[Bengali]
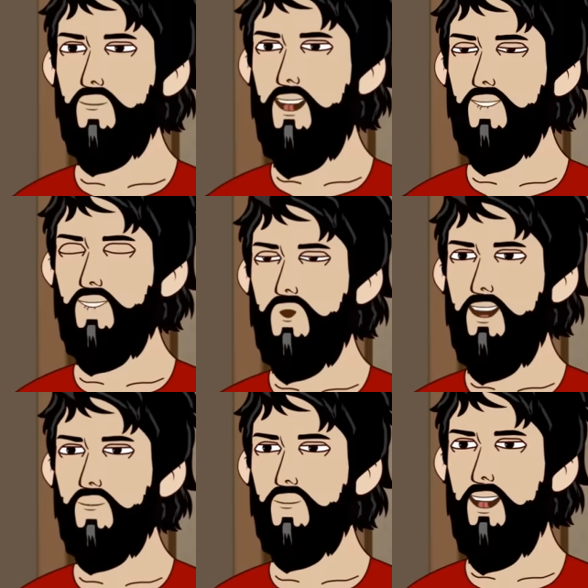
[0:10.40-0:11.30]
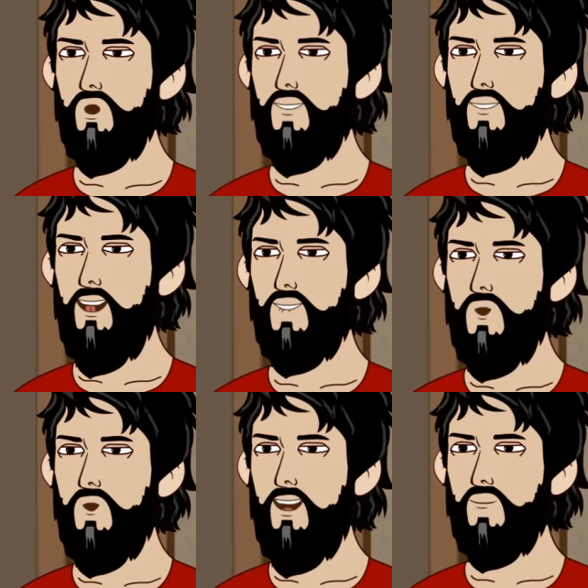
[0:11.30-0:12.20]
গলাটা শুকিয়ে কাঠ
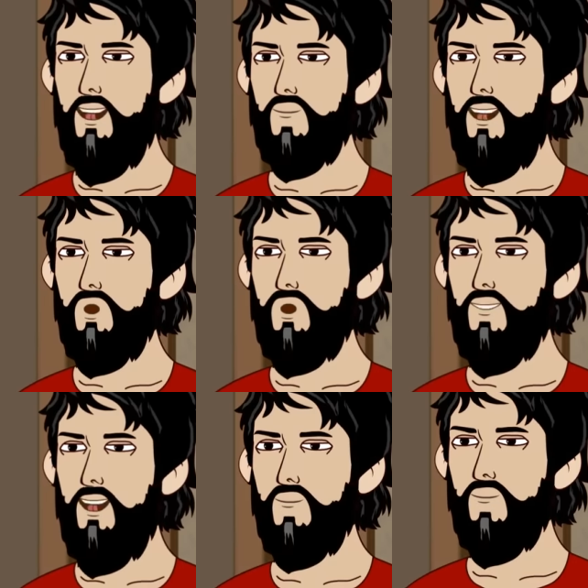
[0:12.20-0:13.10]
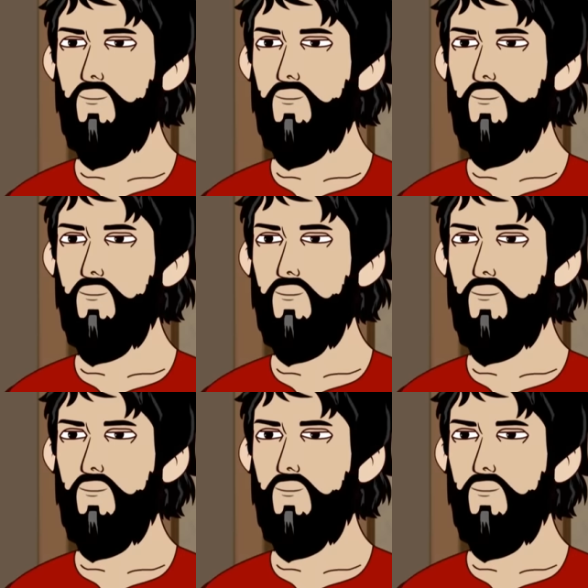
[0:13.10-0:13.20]
হয়ে গিয়েছে আমার